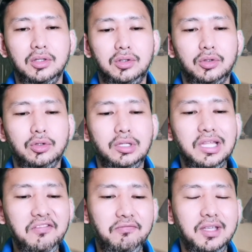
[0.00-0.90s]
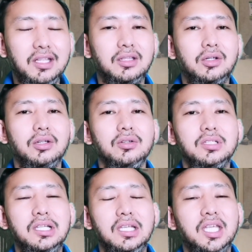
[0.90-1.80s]
to live
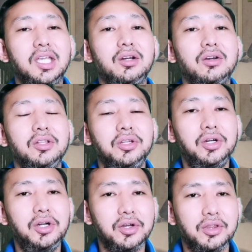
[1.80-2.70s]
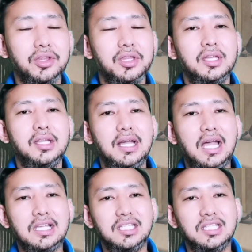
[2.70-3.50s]
victoriously here on earth as